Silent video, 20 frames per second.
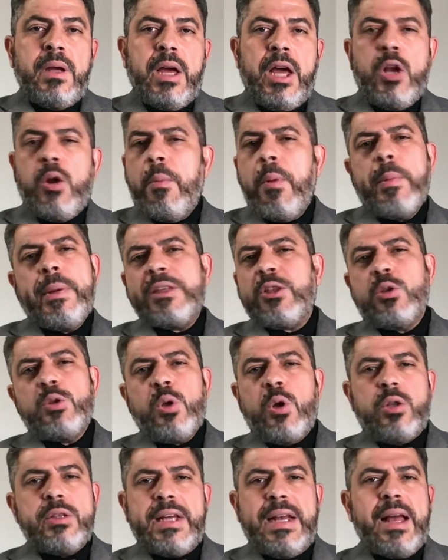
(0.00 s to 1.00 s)
En los momentos
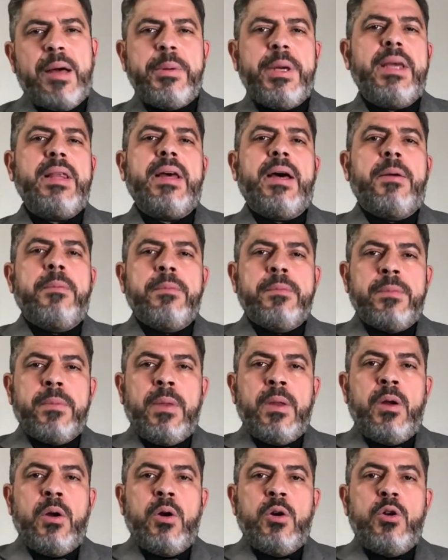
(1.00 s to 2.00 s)
duros de la vida,
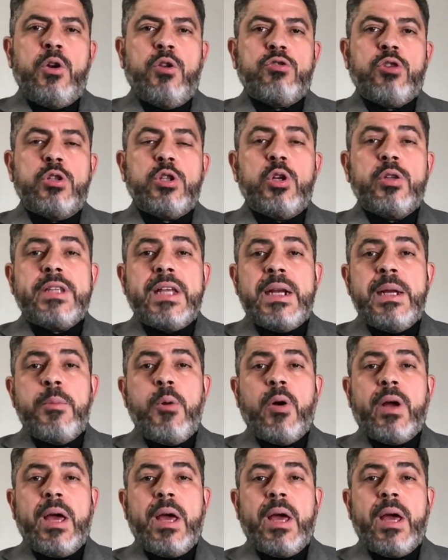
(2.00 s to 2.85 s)
nosotros tenemos